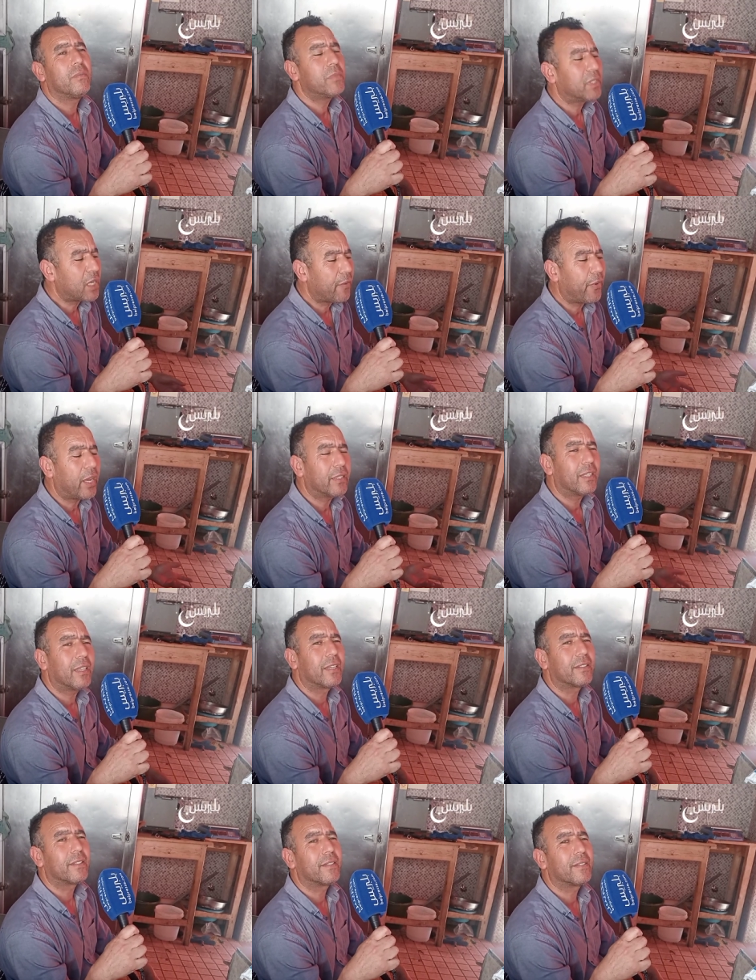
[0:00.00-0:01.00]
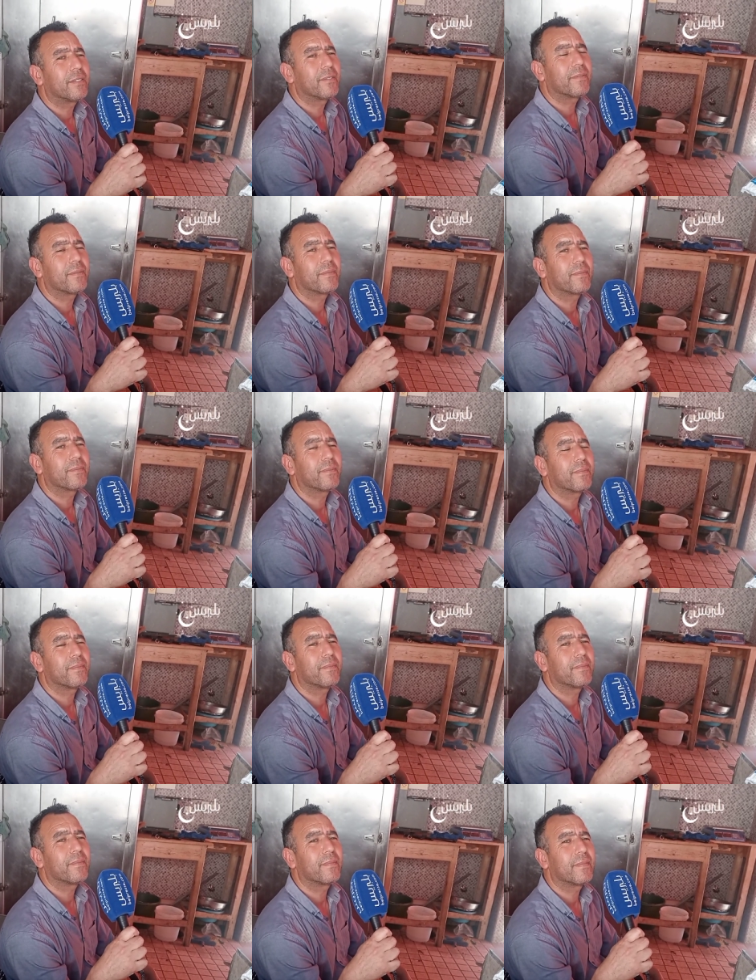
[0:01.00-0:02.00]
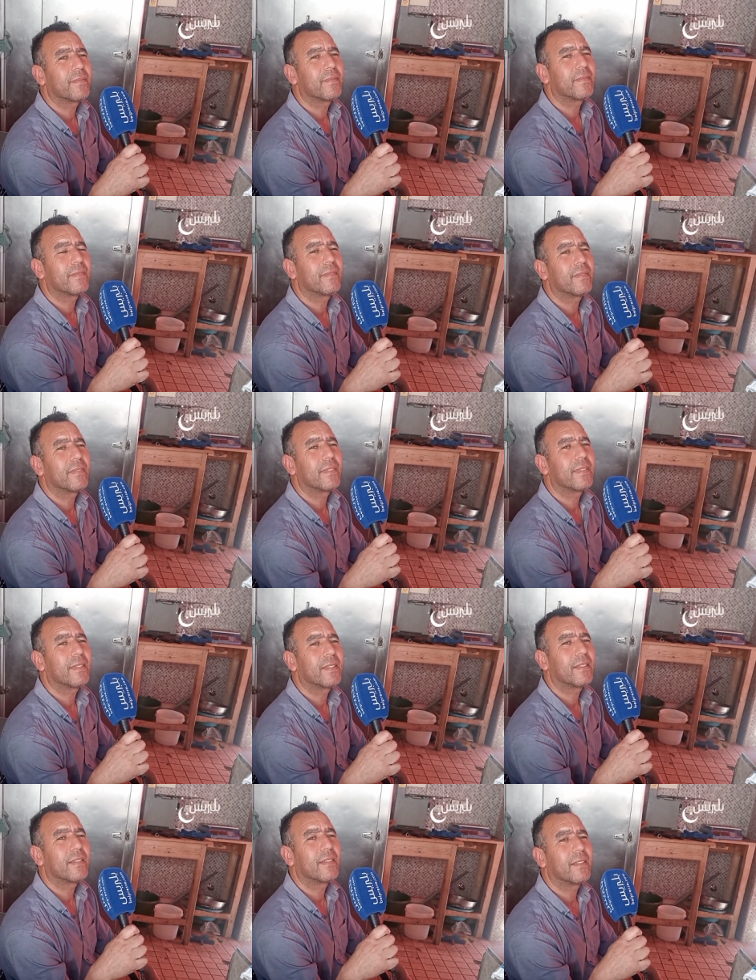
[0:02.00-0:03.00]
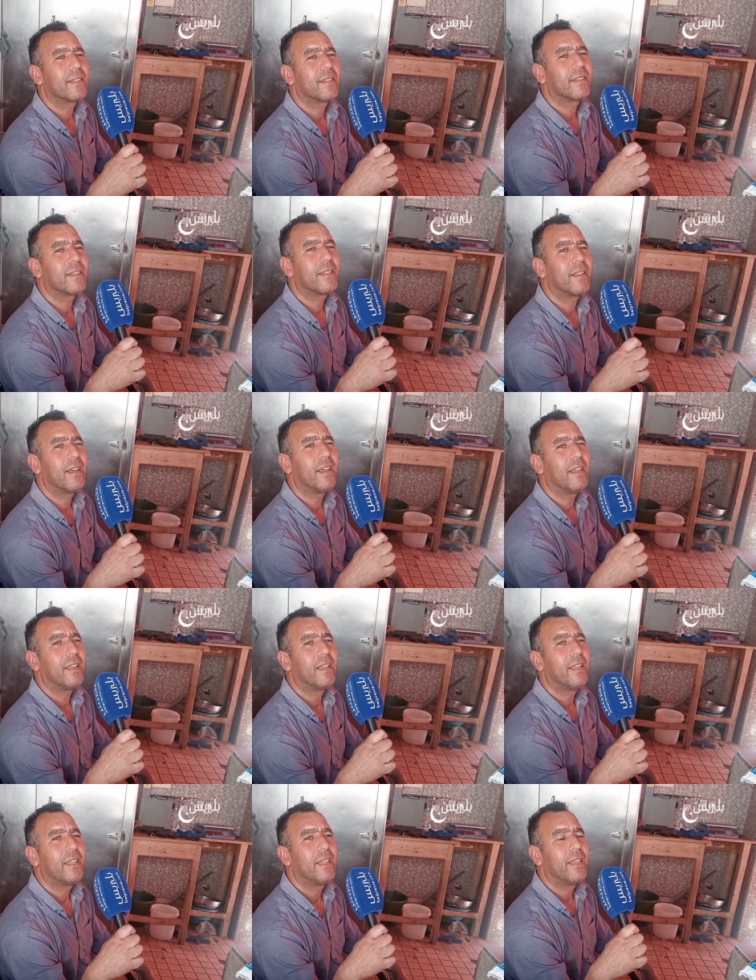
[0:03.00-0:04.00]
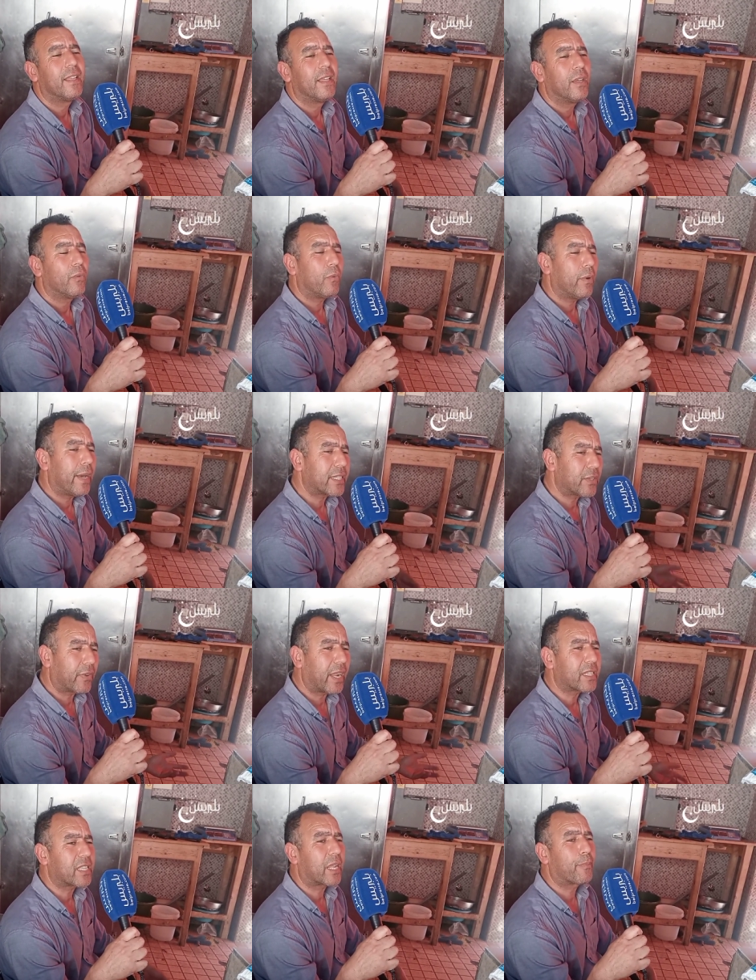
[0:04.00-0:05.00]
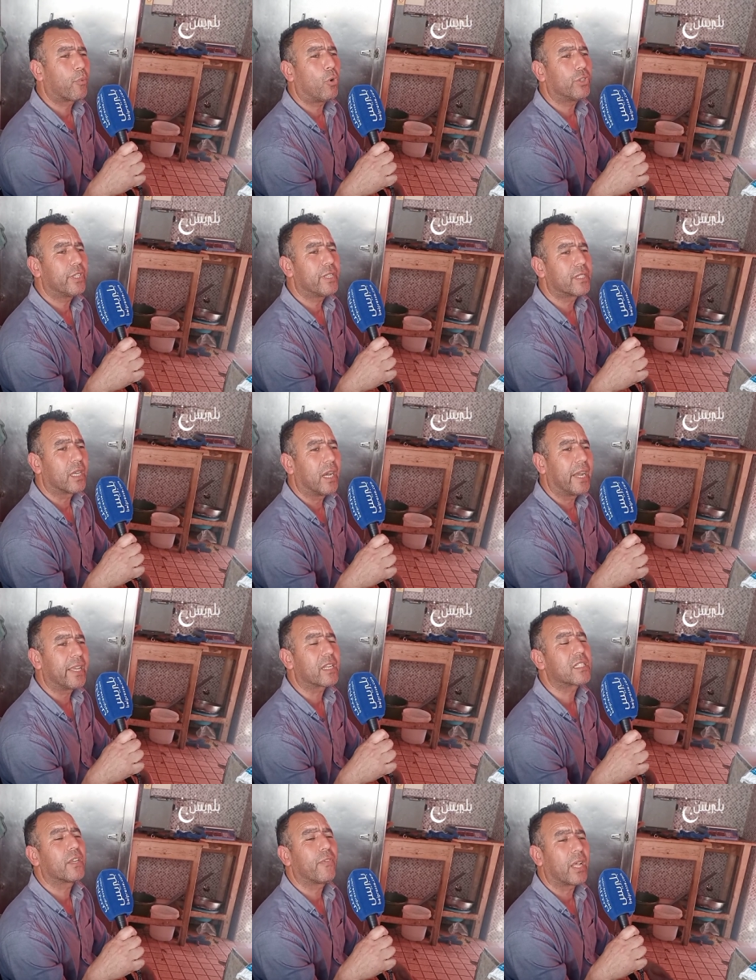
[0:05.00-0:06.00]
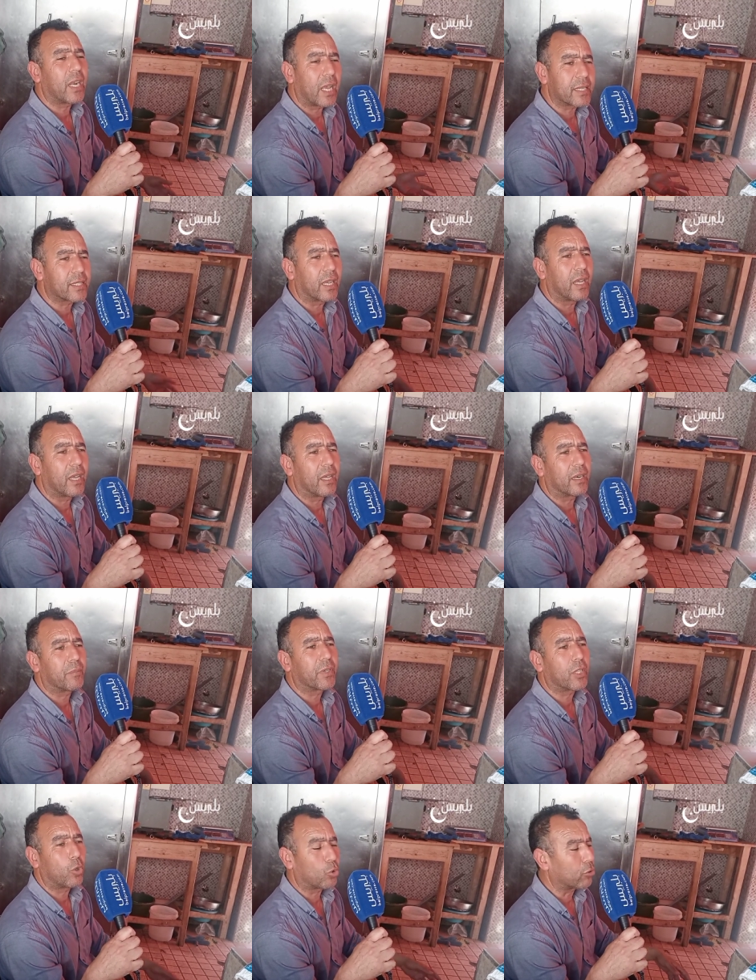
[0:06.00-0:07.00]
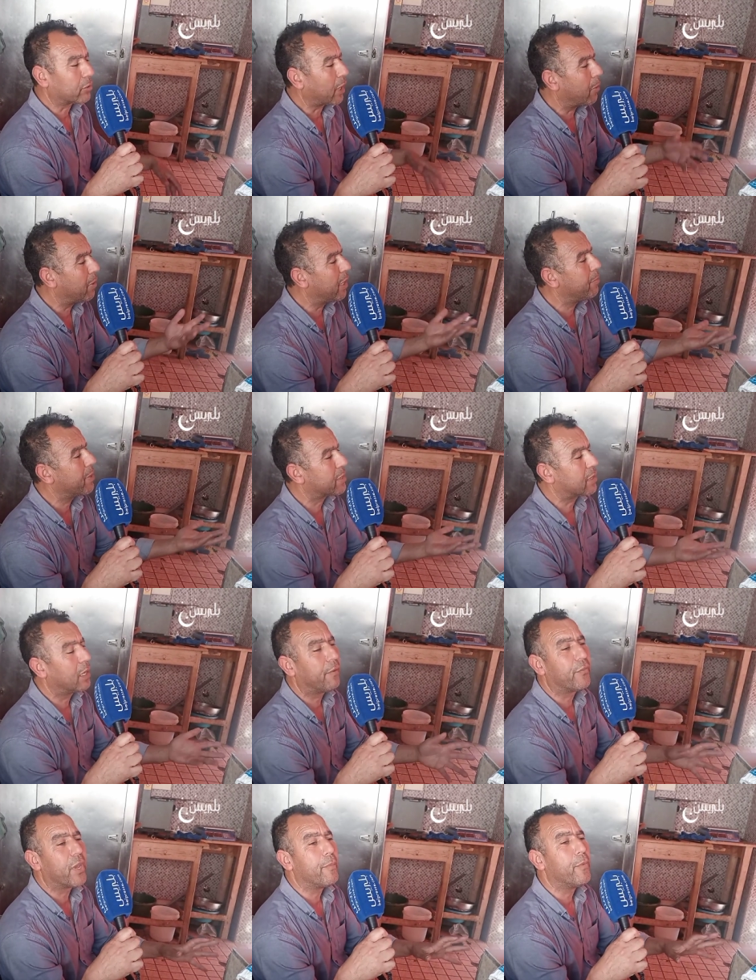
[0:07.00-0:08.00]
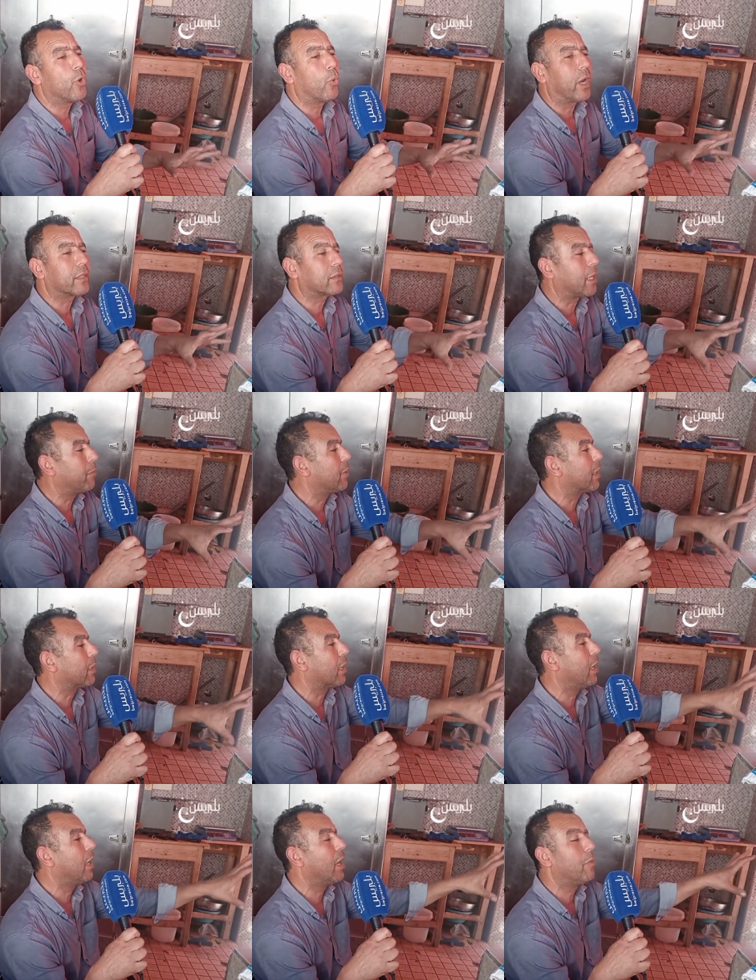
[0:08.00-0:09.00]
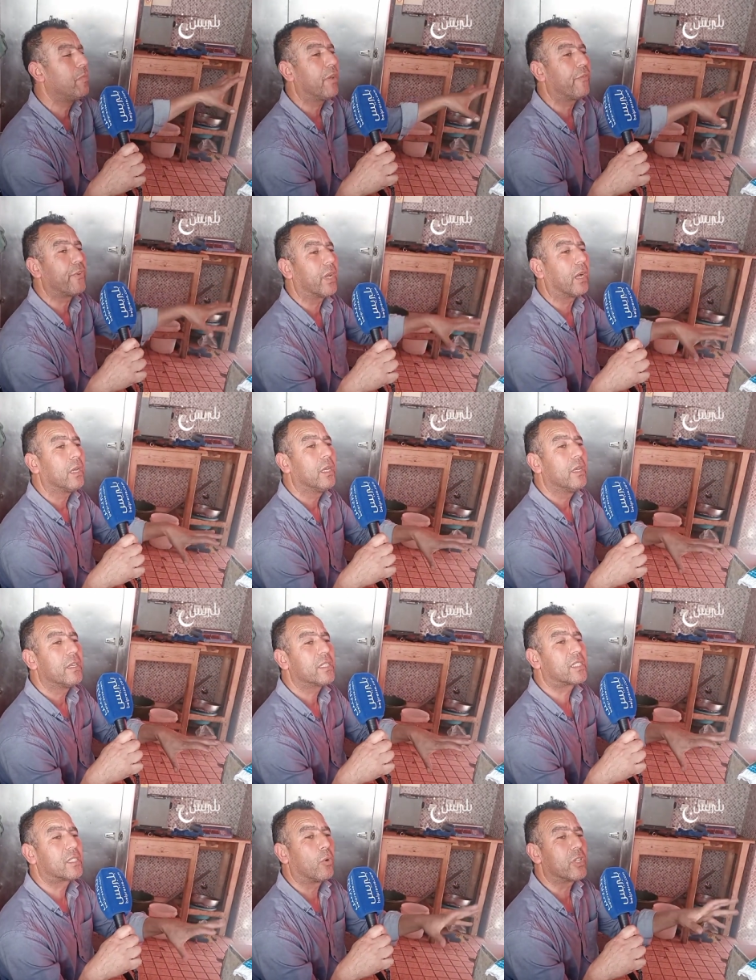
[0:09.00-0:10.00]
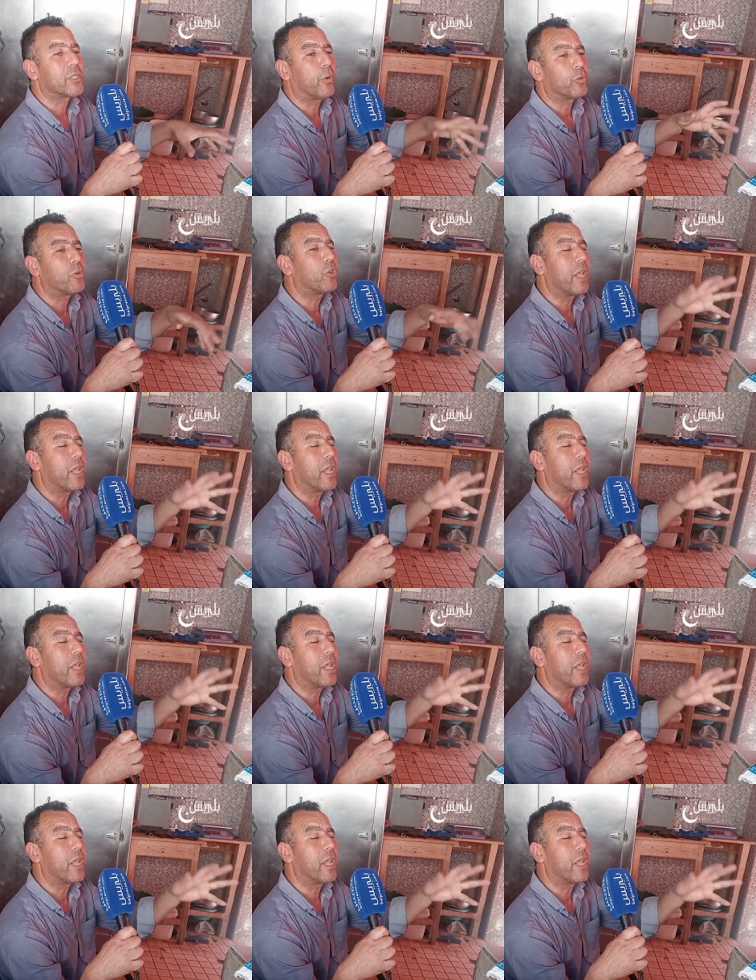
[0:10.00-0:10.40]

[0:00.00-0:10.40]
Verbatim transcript: بزاف الاسعار ها ارتفاع الاسعار بوحديتها هي ارتفاع الاسعار ملي كتحطو الطابله مثلا فيها منوعه الطابله كامله فيها 6 ولا 7